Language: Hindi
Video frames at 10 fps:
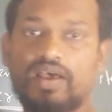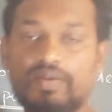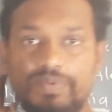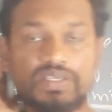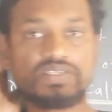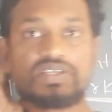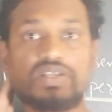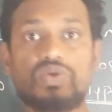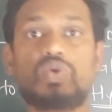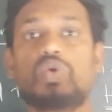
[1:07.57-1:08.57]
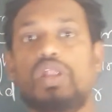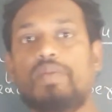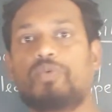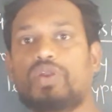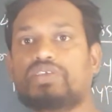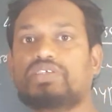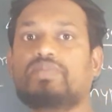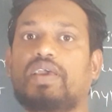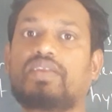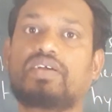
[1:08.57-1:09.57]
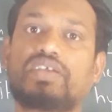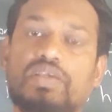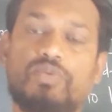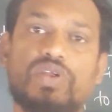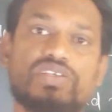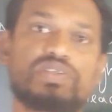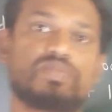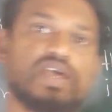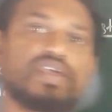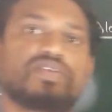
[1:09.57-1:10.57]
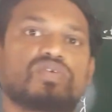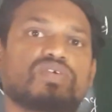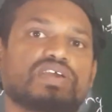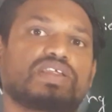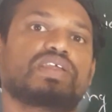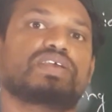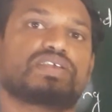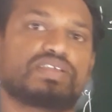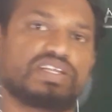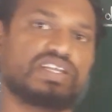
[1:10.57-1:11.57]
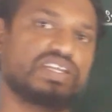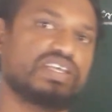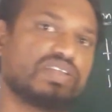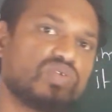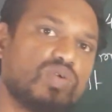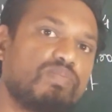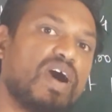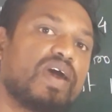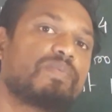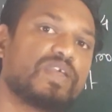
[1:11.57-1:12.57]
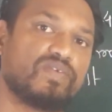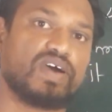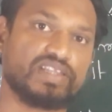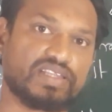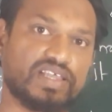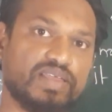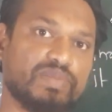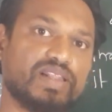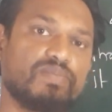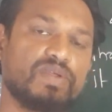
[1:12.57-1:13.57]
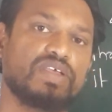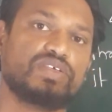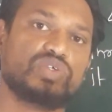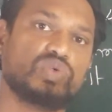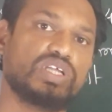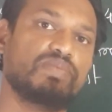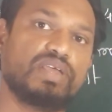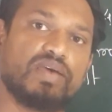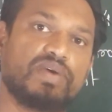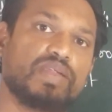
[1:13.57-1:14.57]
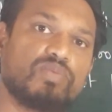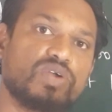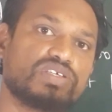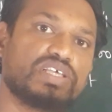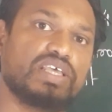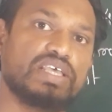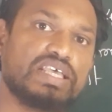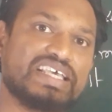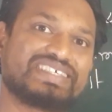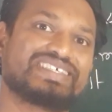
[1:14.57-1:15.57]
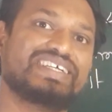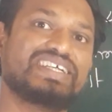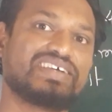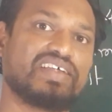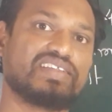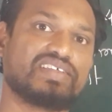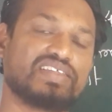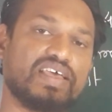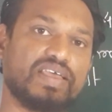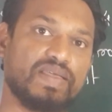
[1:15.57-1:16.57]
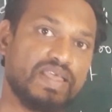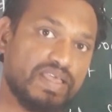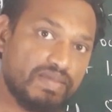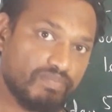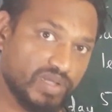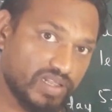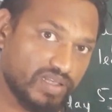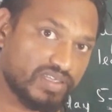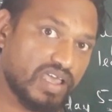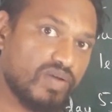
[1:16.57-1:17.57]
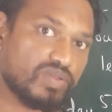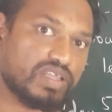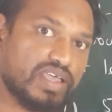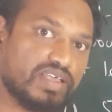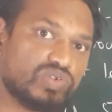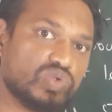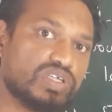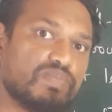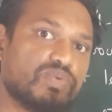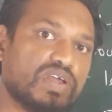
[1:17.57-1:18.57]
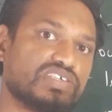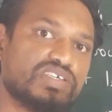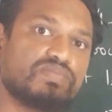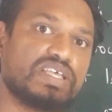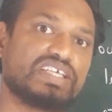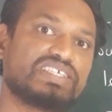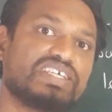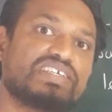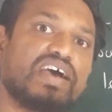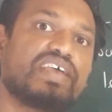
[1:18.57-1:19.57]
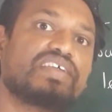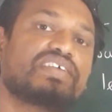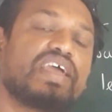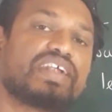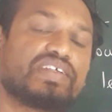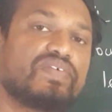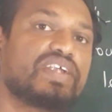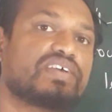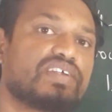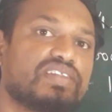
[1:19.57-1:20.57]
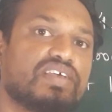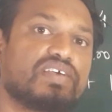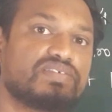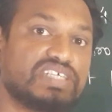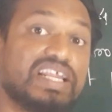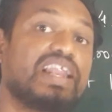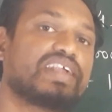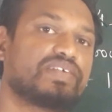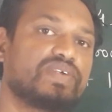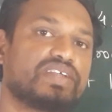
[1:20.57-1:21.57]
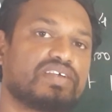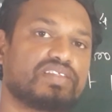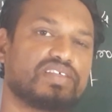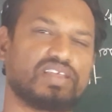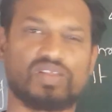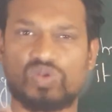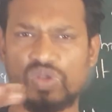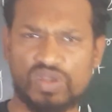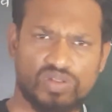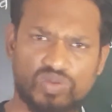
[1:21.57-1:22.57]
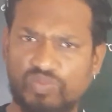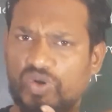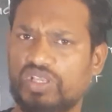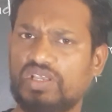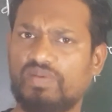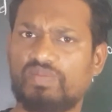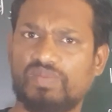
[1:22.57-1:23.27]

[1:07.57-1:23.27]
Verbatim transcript: अब इसका जो रोल है पोटाशियम आयन का ये पोटाशियम आयन को किडनी के थ्रू बाहर फिकवा देता है मतलब यूरिन में हमारे बॉडी से एक्सक्रीट करा देता है बदल क्या होता है सोडियम पोटाशियम एक्सचेंज आयन ये एक्टिवेट कर दे चैनल एक्टिवेट कर देता है तो, तो बॉडी के